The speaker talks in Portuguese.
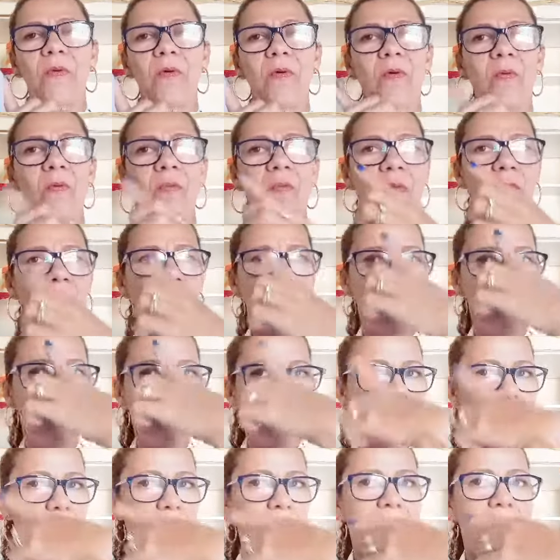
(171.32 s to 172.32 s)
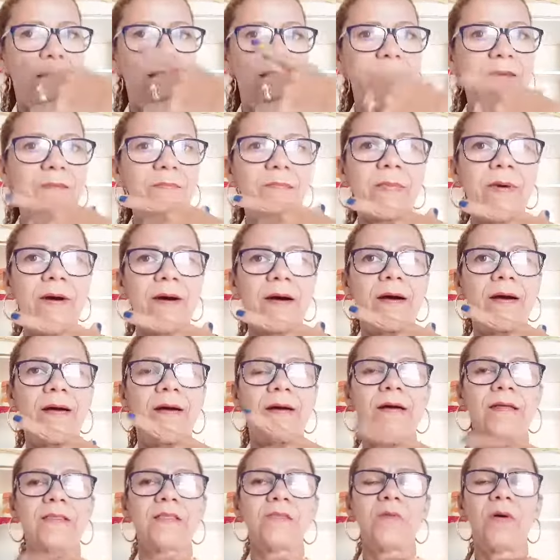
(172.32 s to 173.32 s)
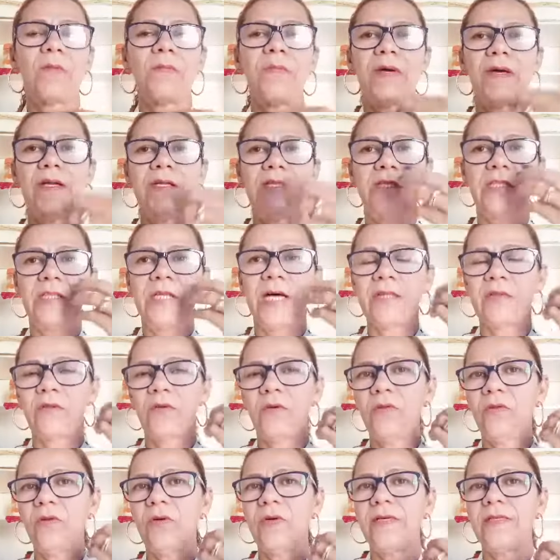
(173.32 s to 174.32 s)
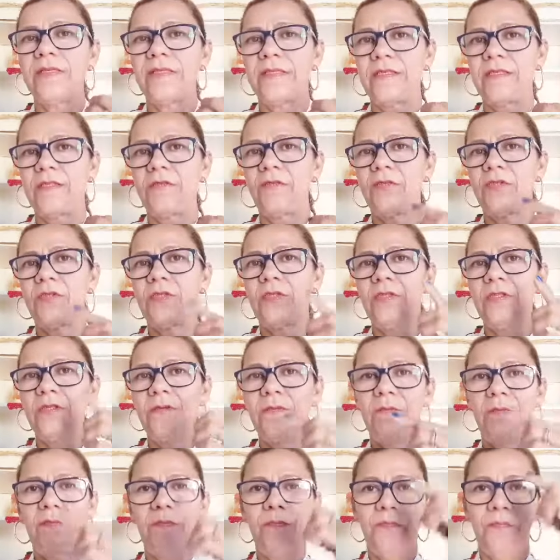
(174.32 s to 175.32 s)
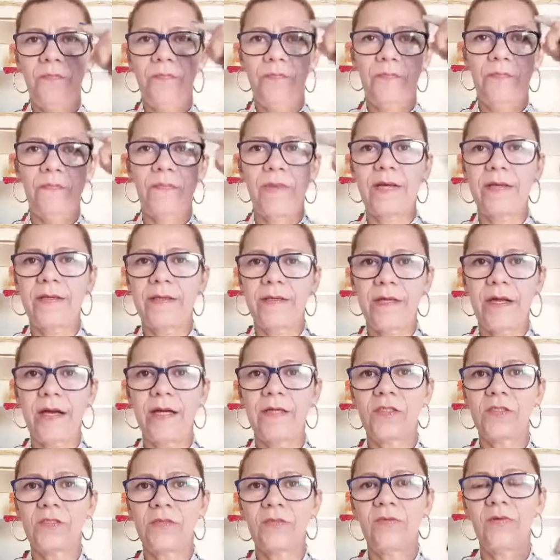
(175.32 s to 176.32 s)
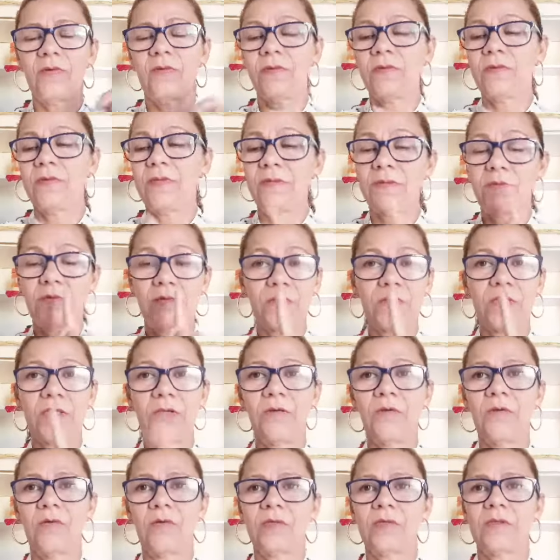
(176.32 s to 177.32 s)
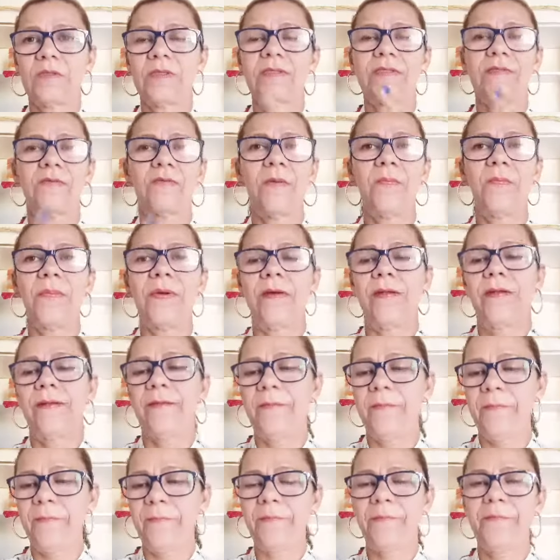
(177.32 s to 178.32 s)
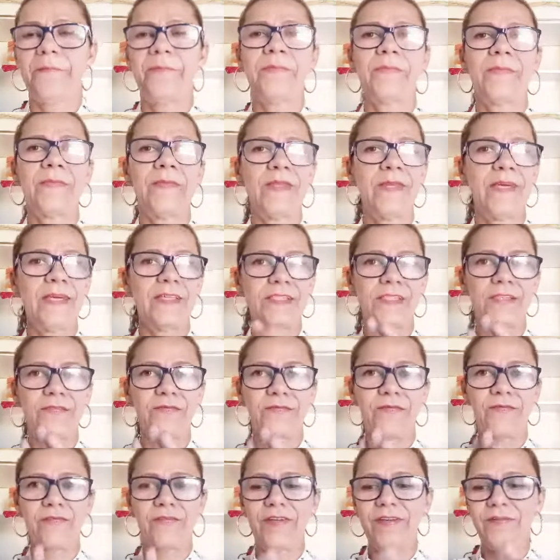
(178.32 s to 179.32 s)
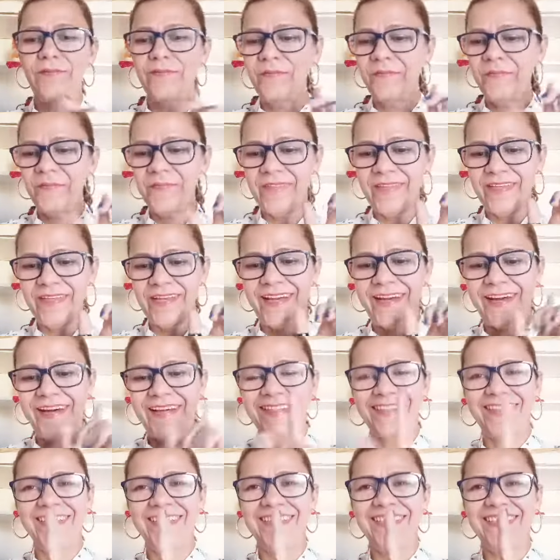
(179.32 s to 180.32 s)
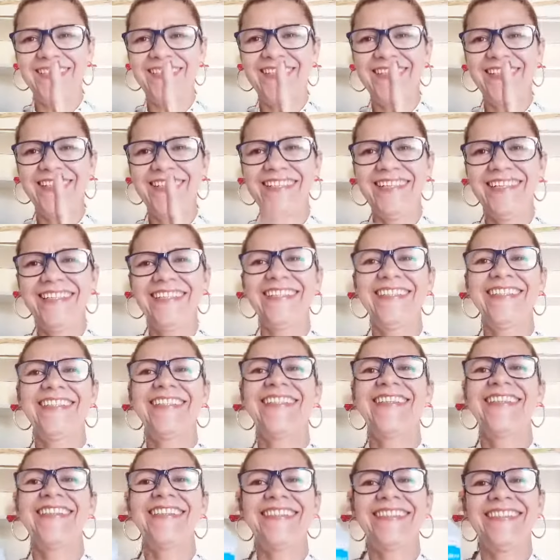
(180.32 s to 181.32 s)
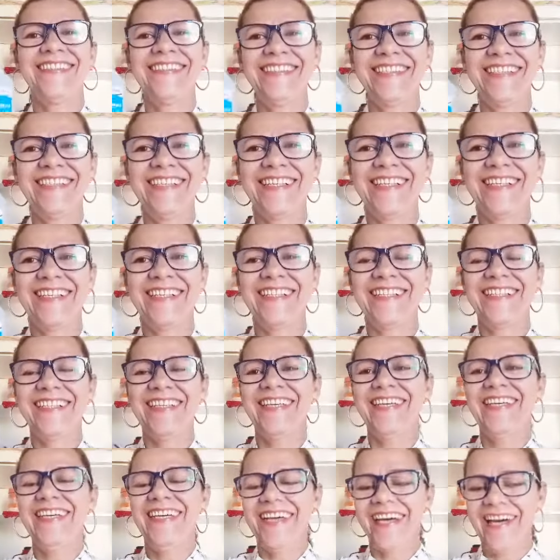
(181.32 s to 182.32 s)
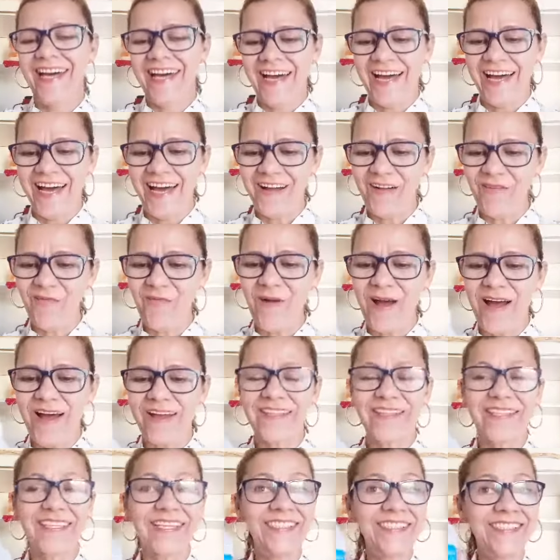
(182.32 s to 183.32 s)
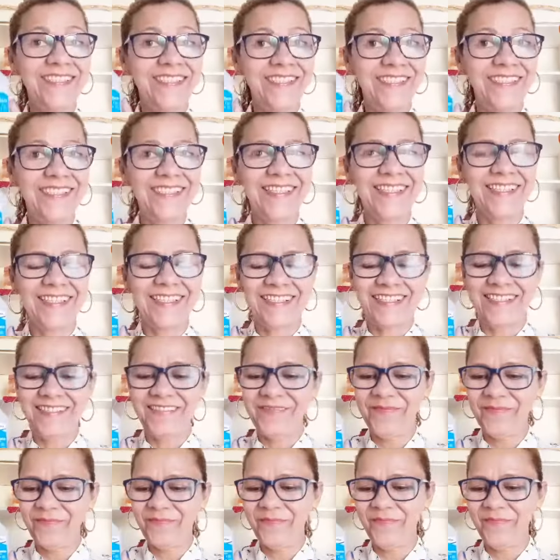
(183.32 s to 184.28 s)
como para limpar a sua pele, tirar todo o resíduo de maquiagem do, do seu rosto, da sua pele. Esta foi a terceira dica. A quarta dica